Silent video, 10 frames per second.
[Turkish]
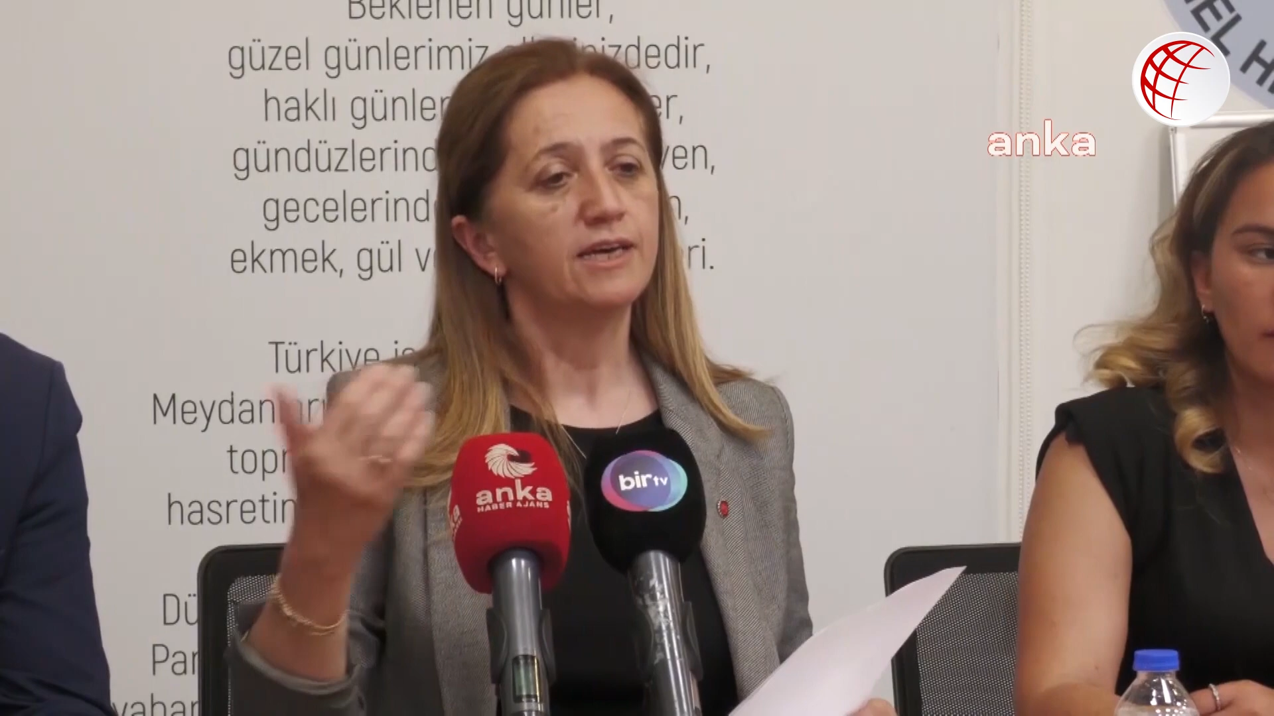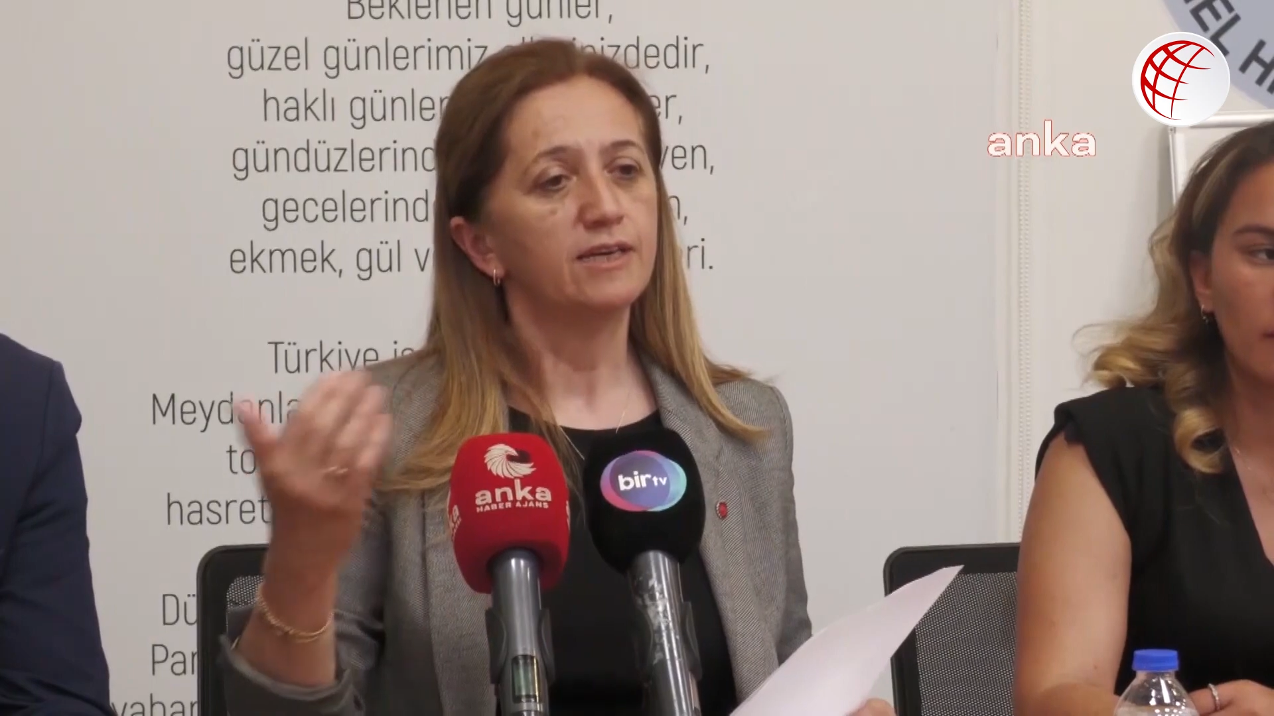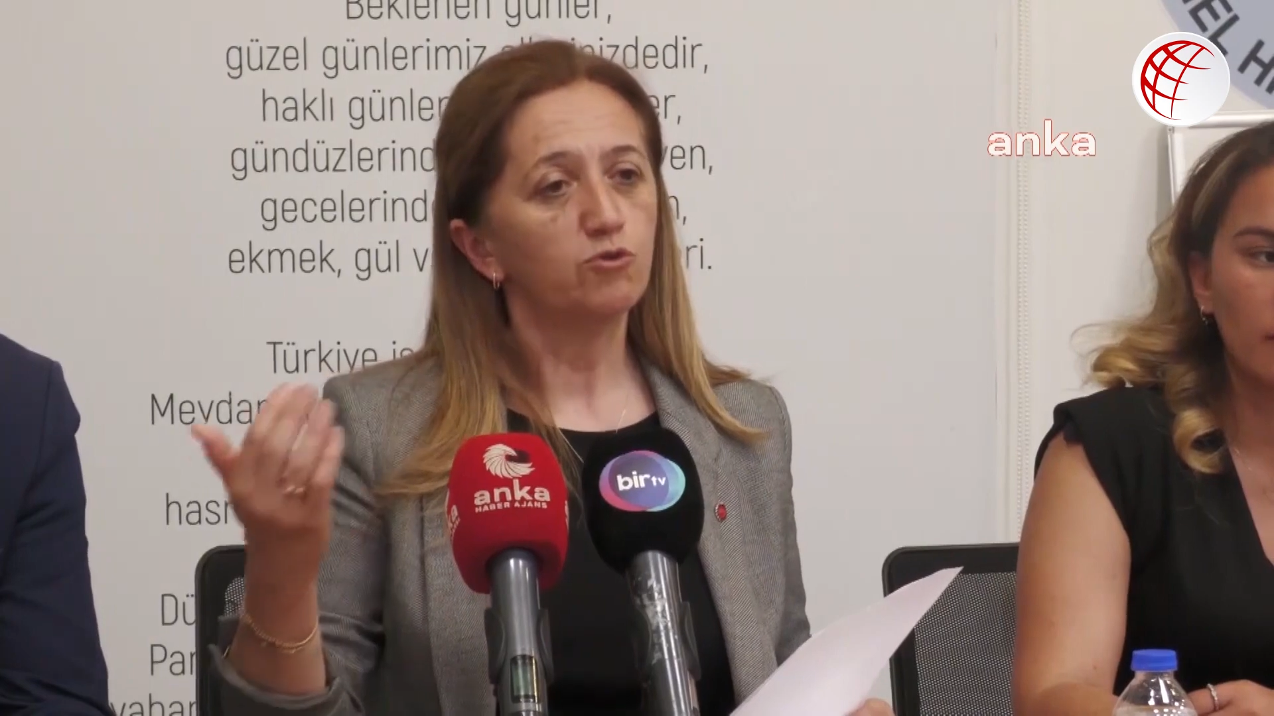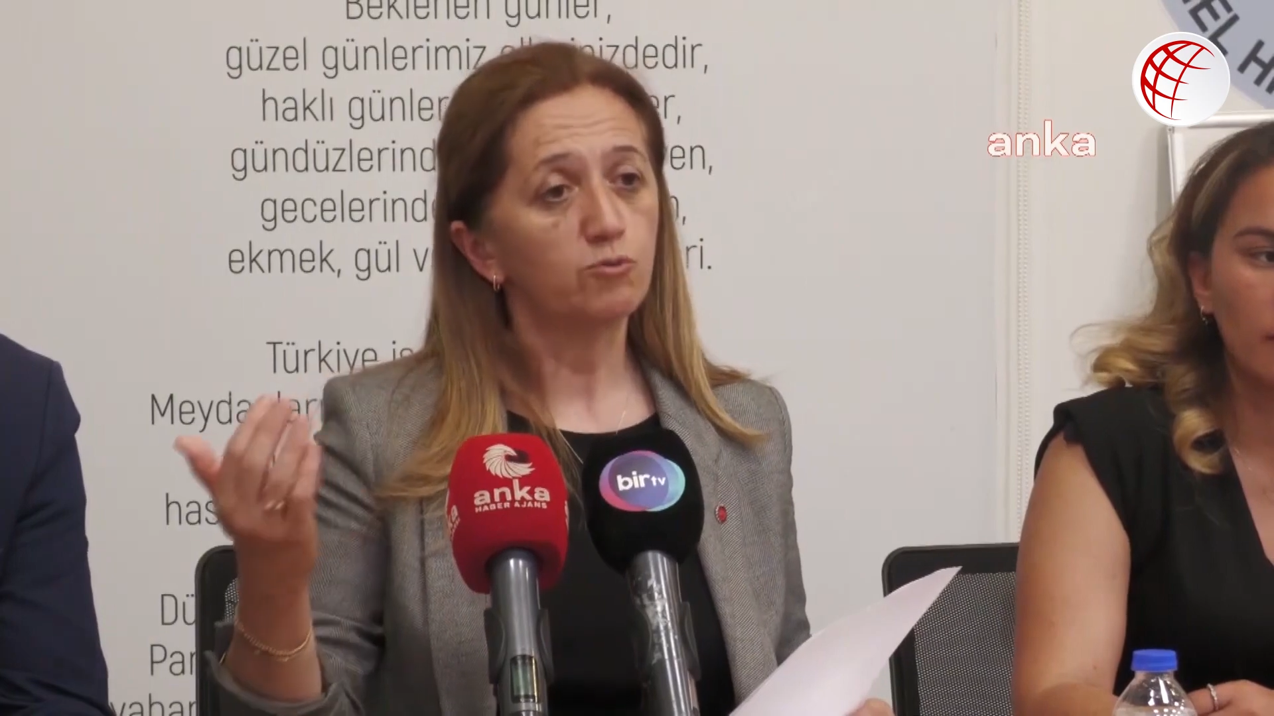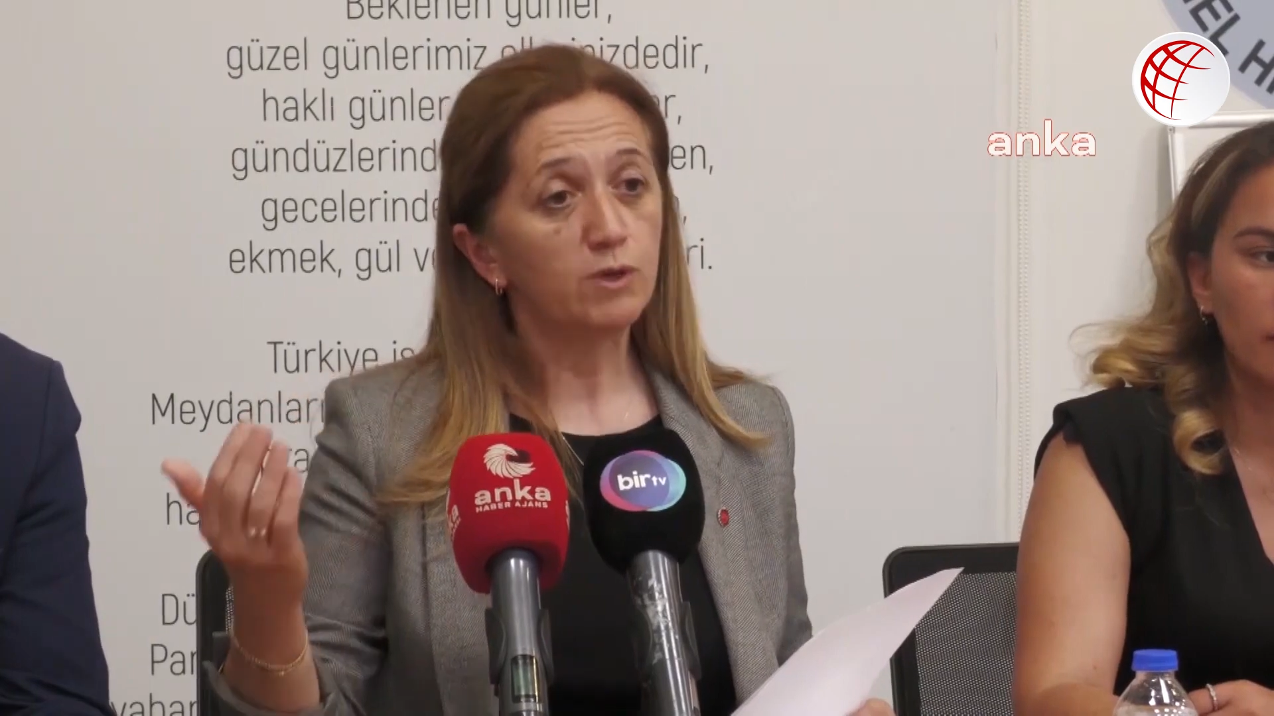
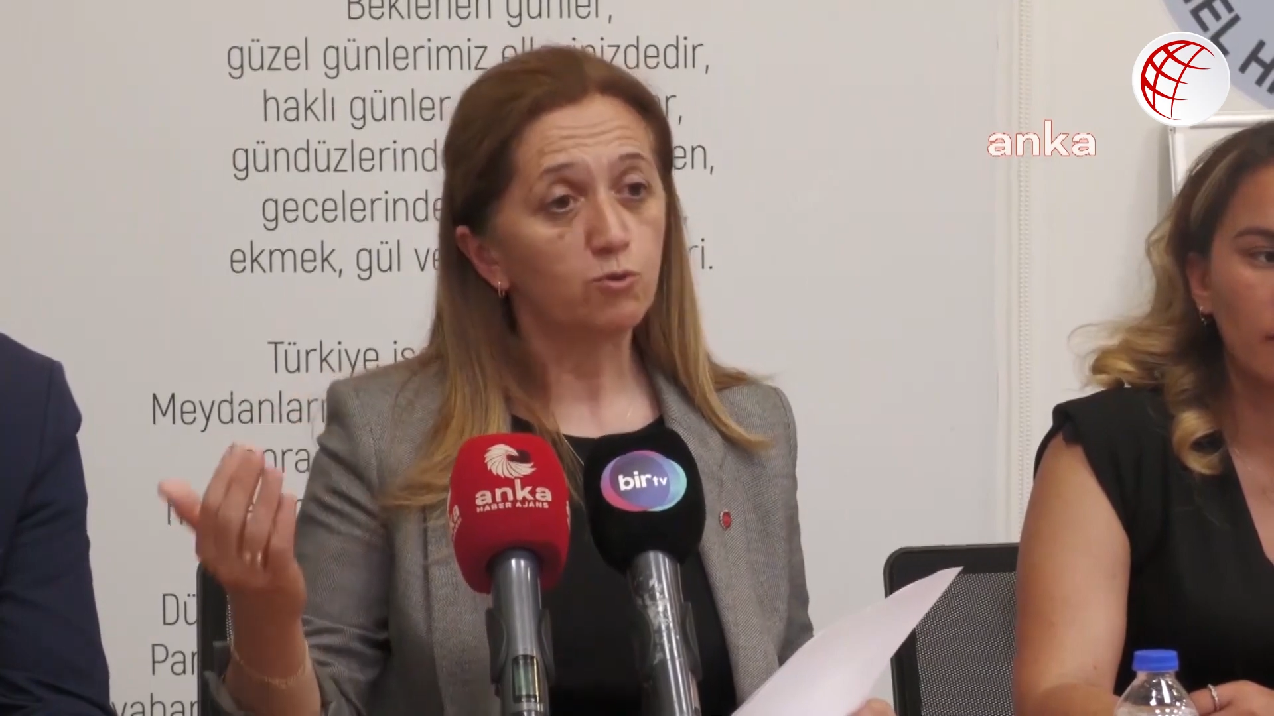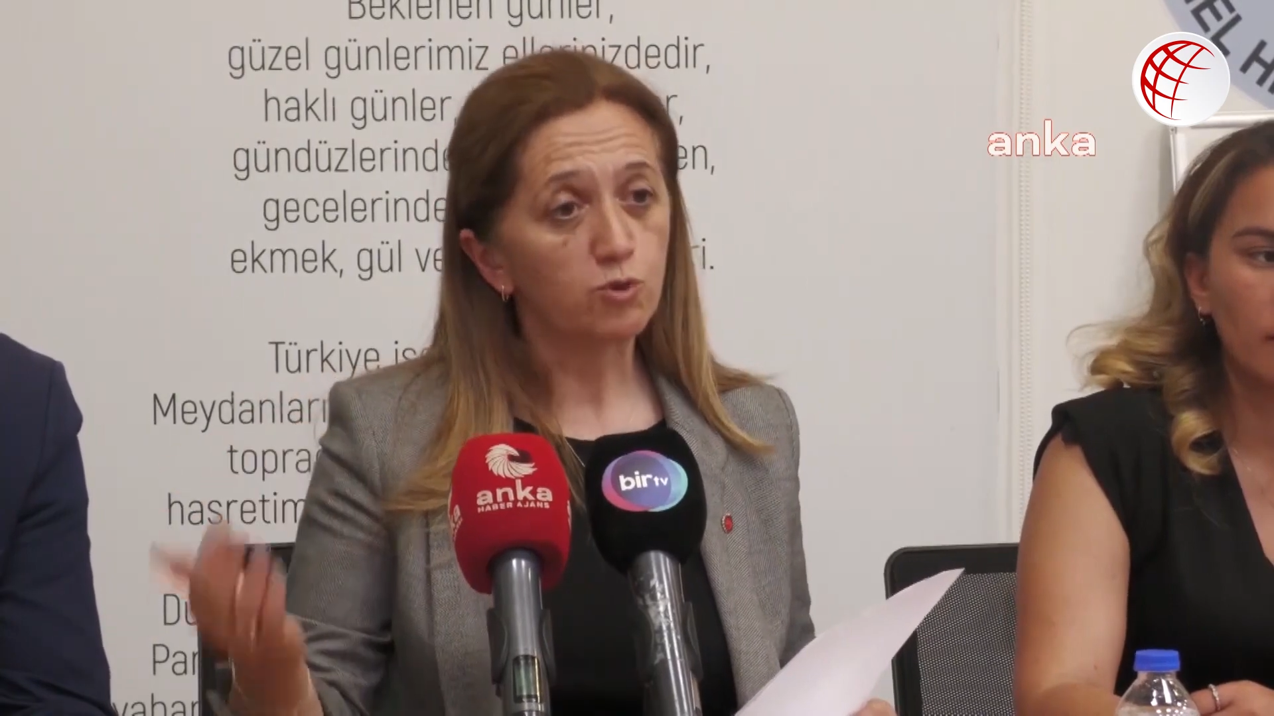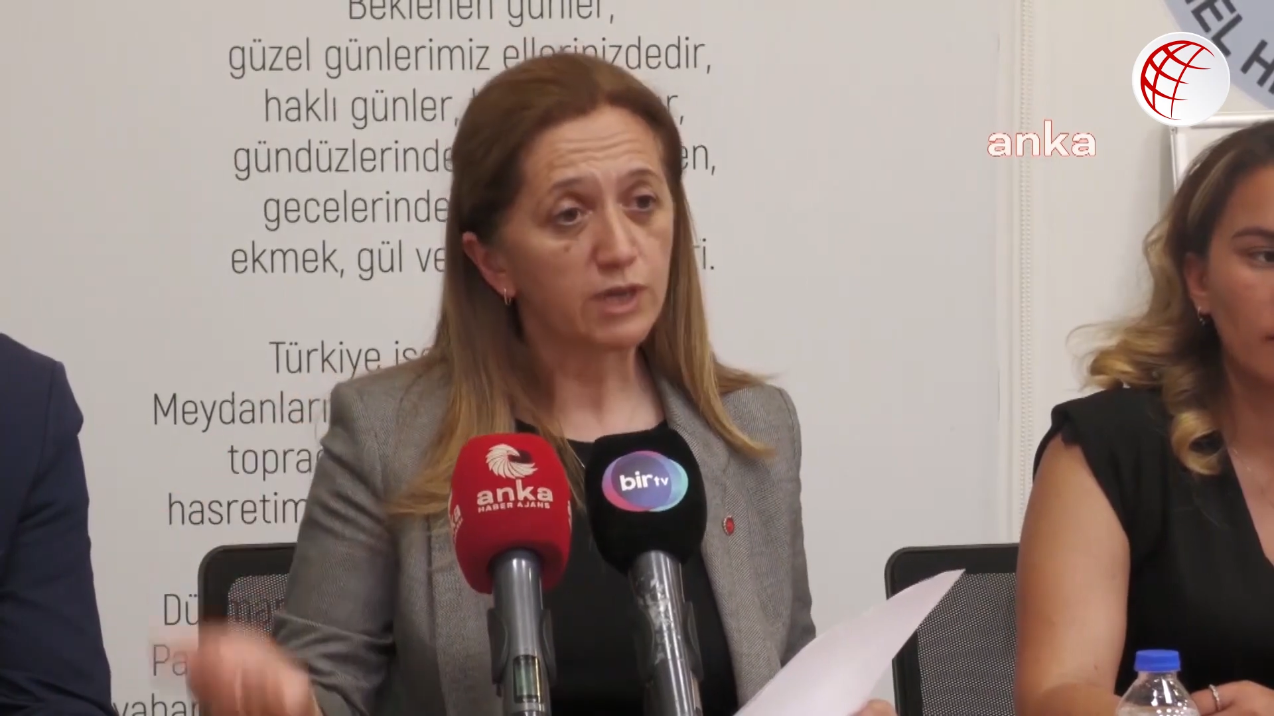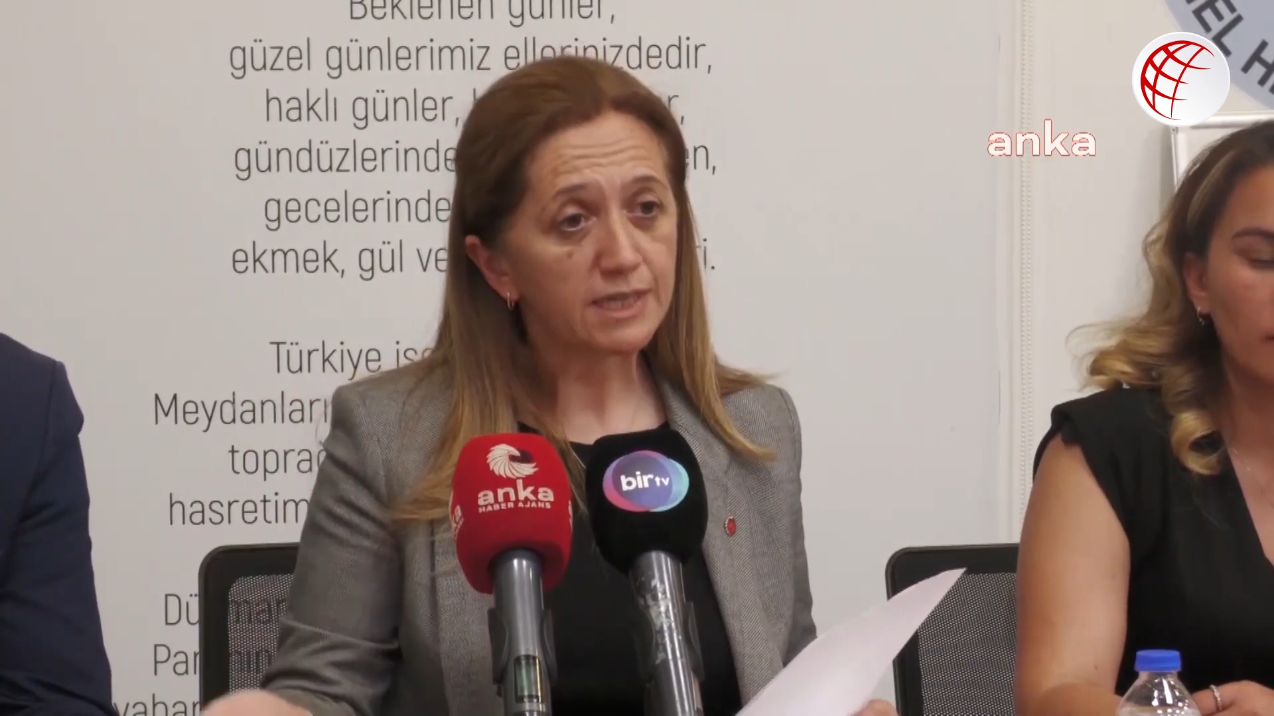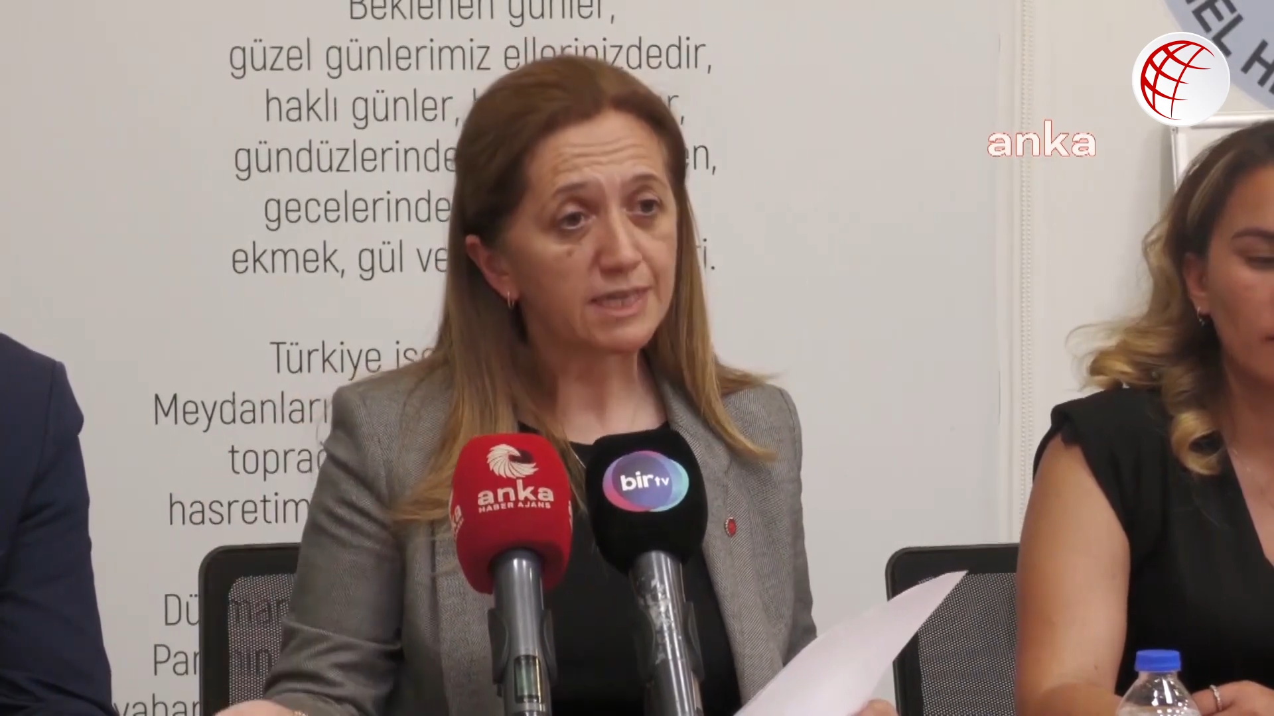e, normal
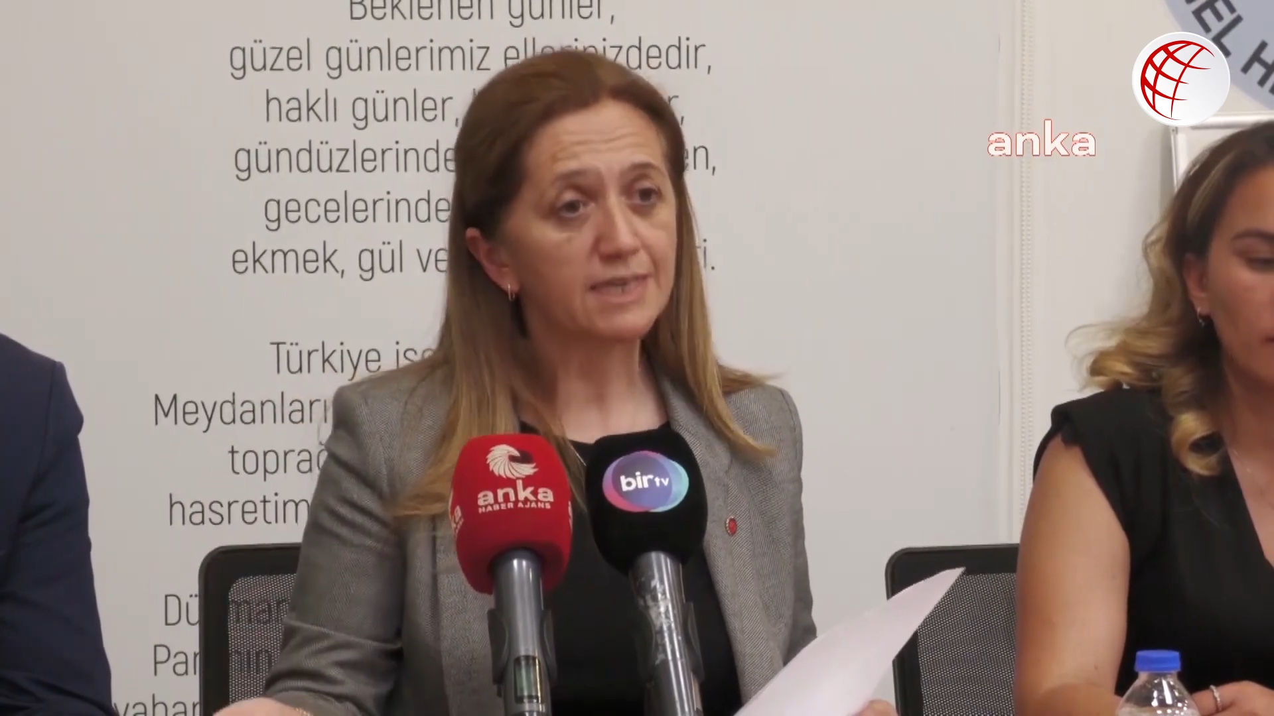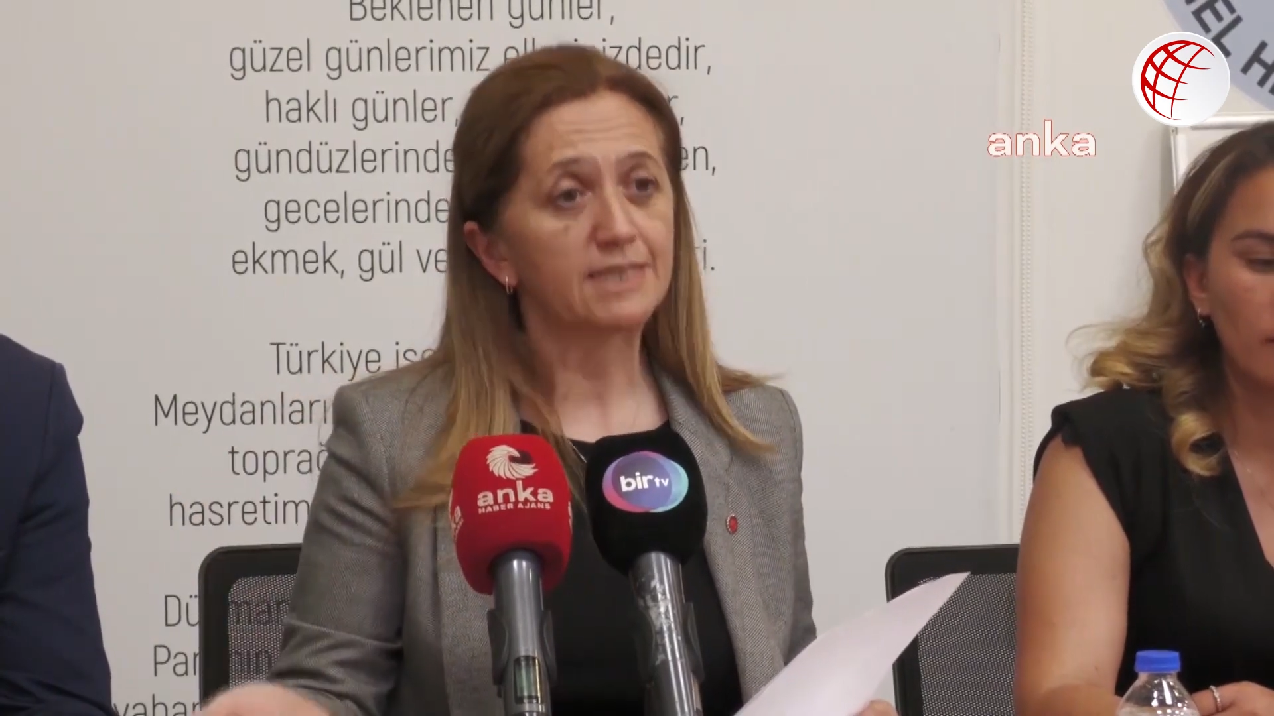ücretlerin